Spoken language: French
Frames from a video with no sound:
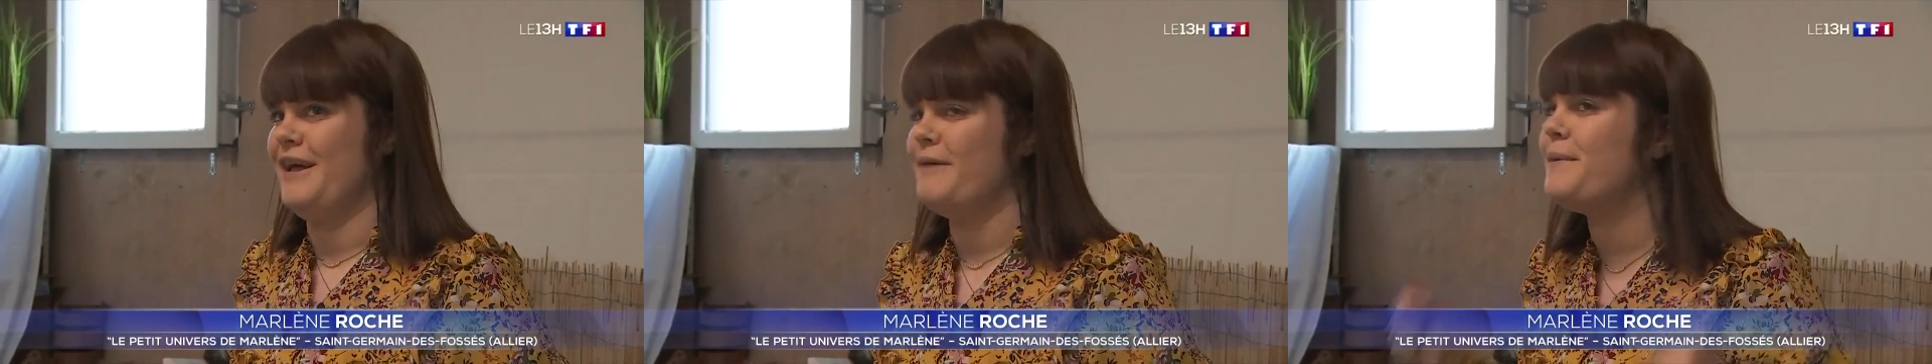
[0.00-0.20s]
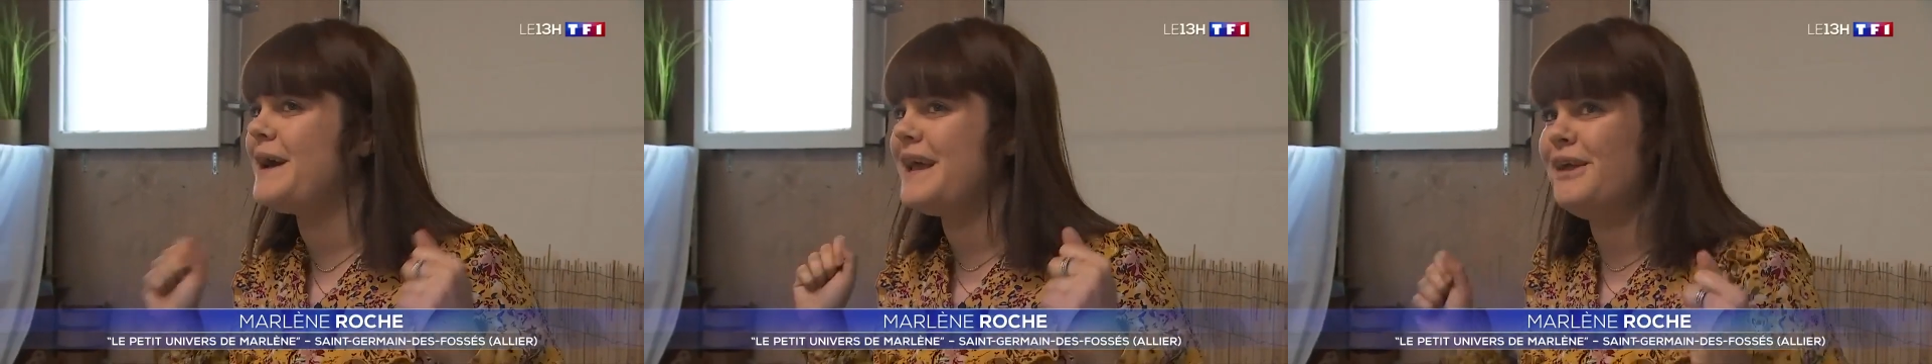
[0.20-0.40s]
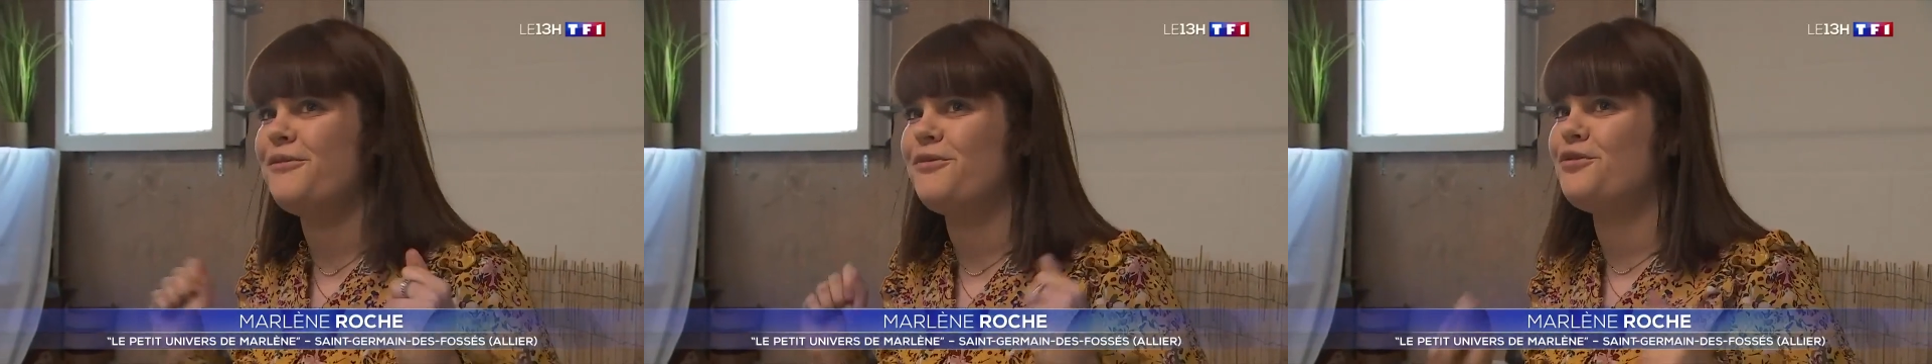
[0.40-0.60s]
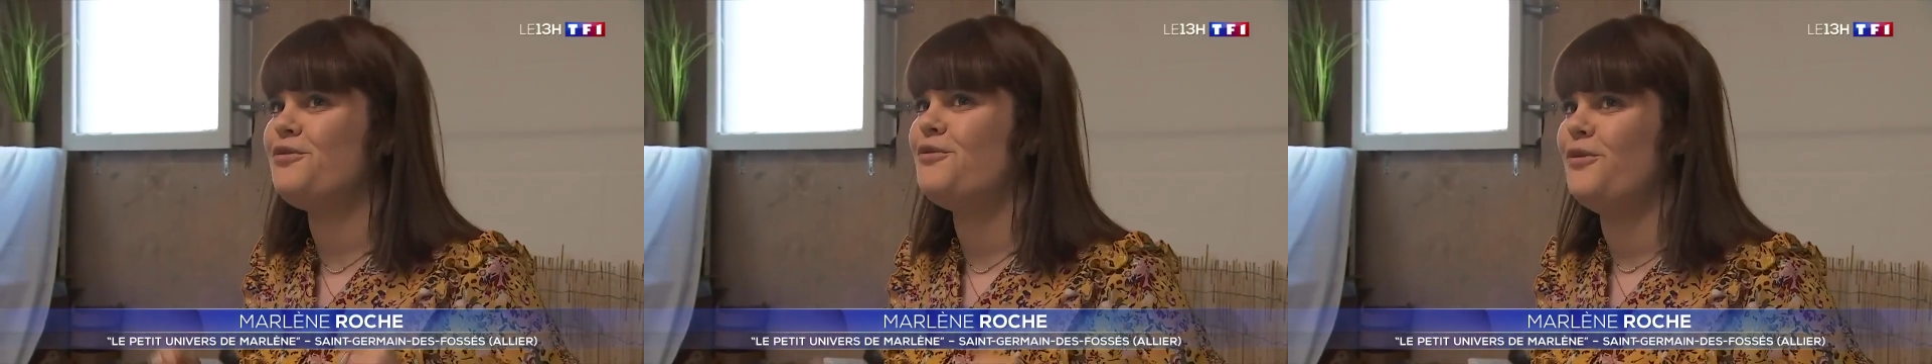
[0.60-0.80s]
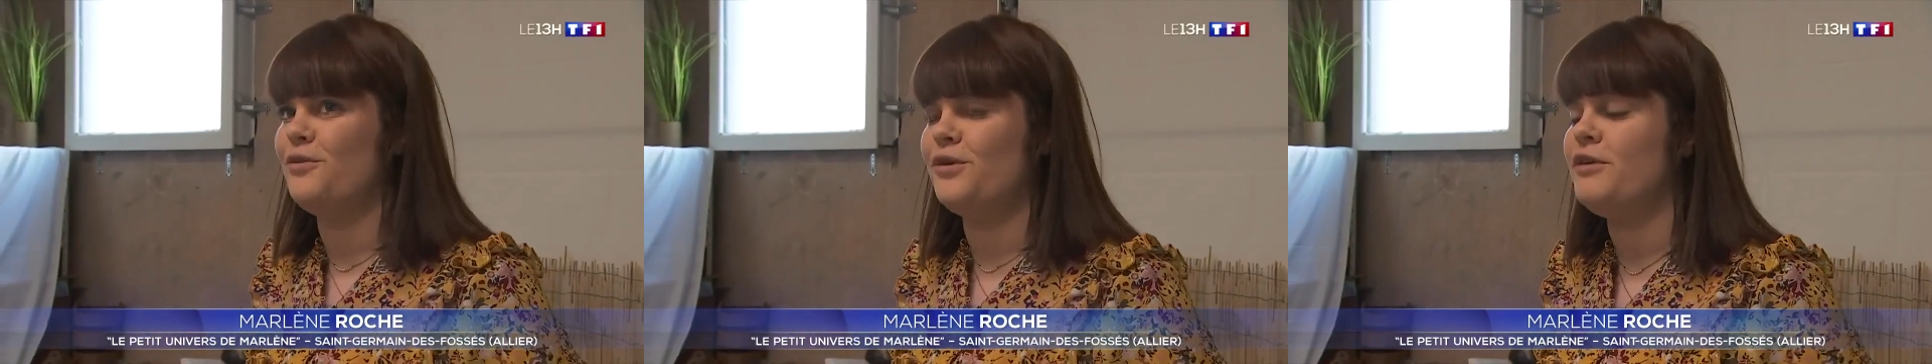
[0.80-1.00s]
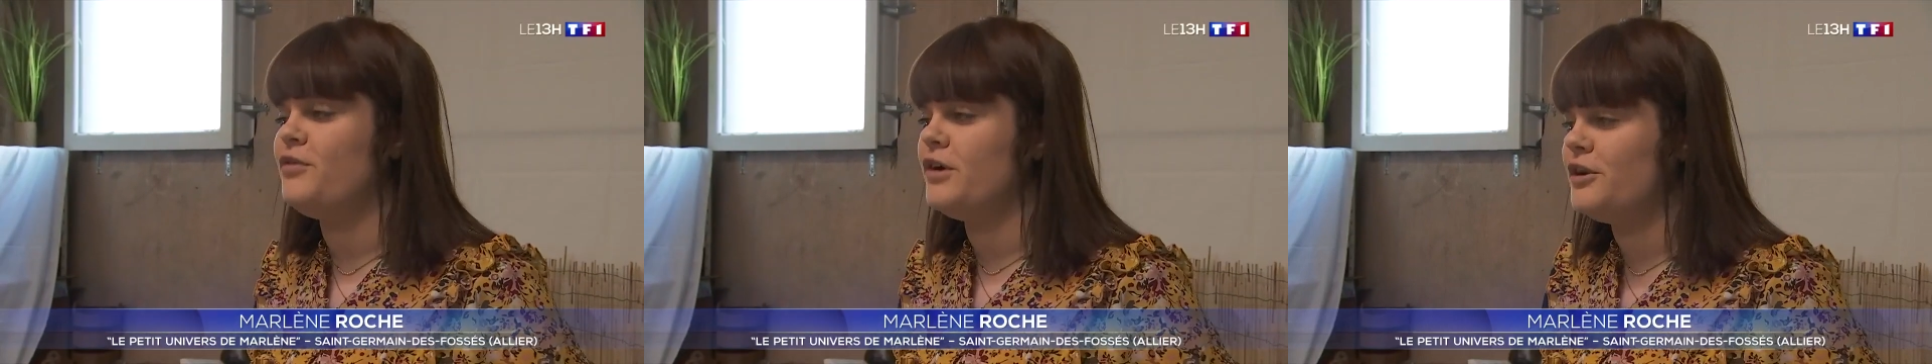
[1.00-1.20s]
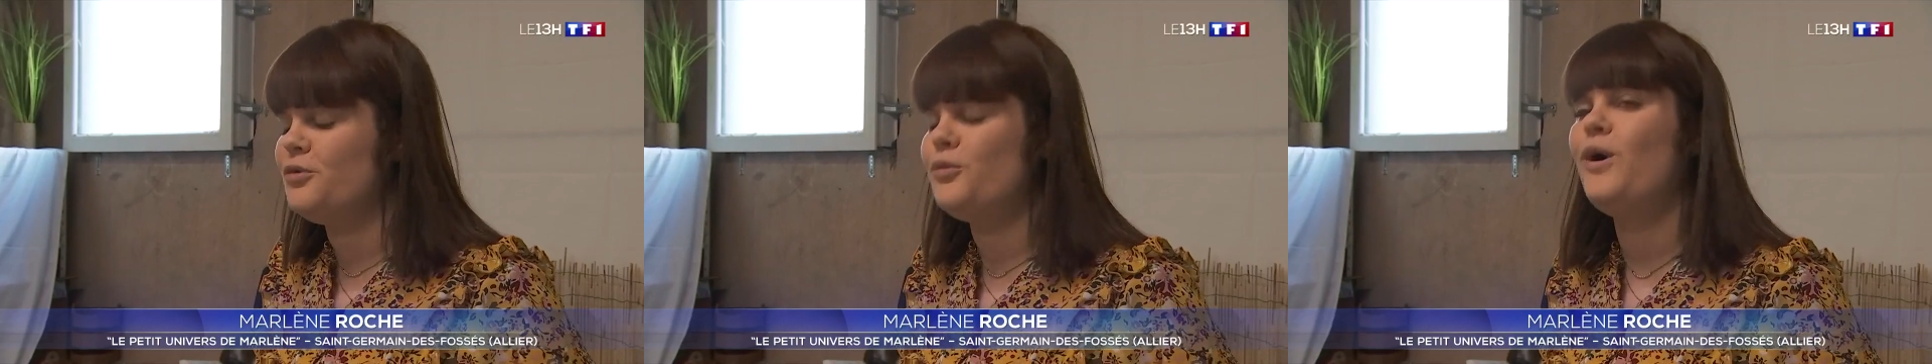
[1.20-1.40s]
Ça brille, on, les voit de